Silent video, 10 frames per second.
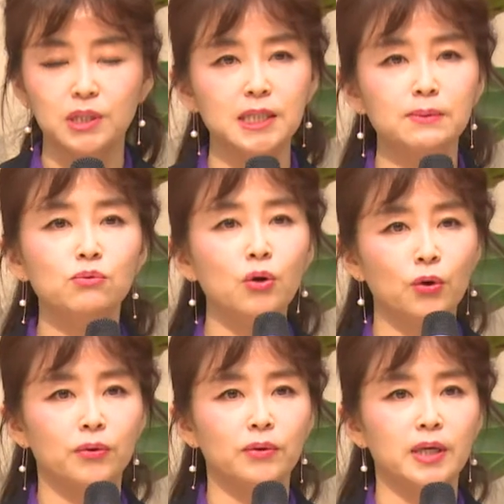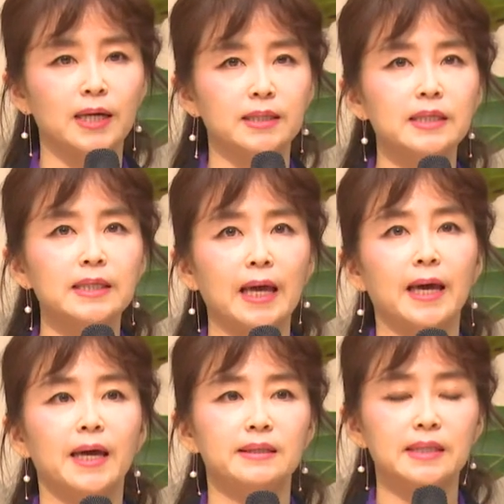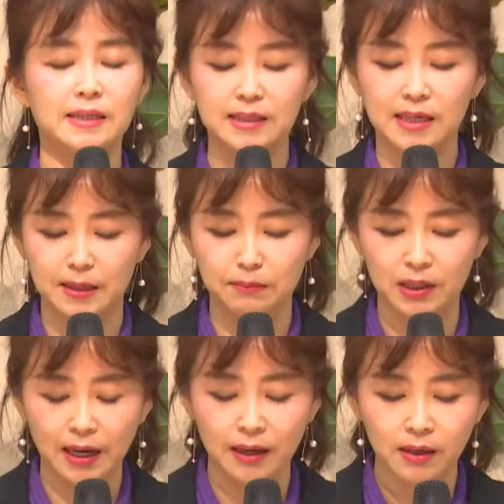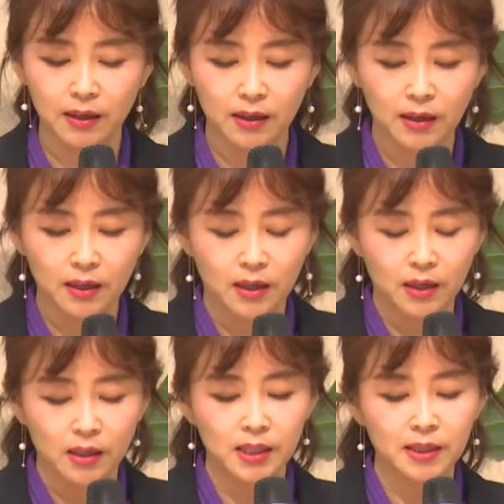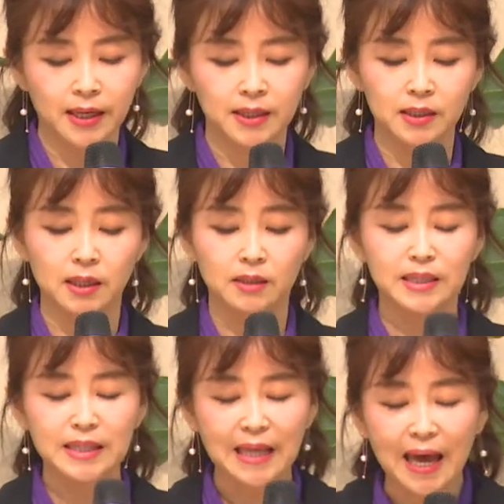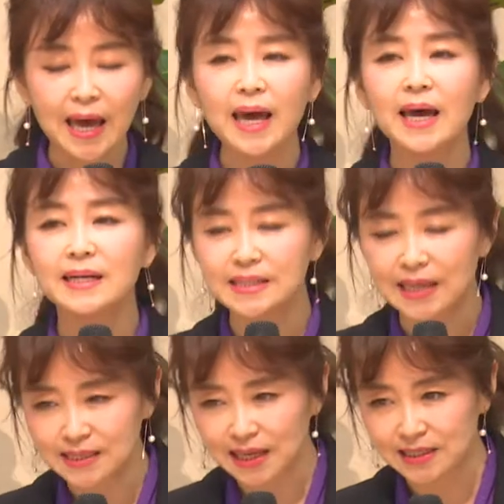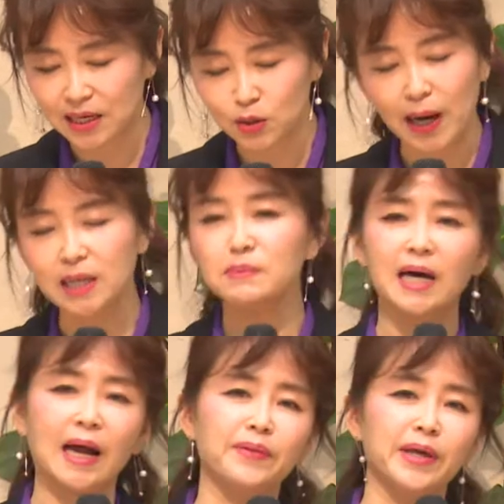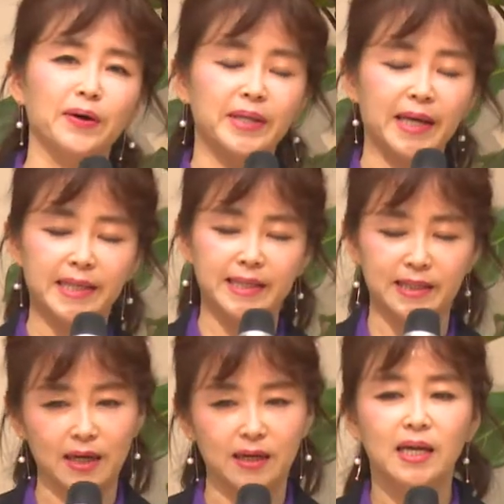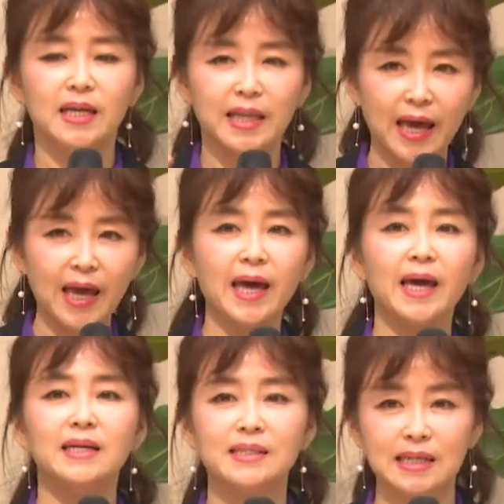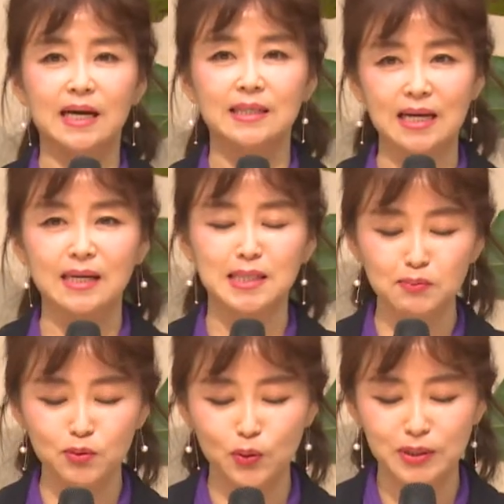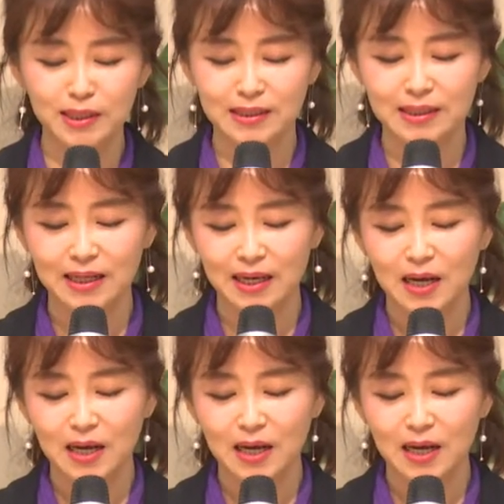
시므온이라는 대제사장입니다. 이 대제사, 대제사장, 이 발음이 잘 안 돼요. 대제사장. 대제사장 시므온은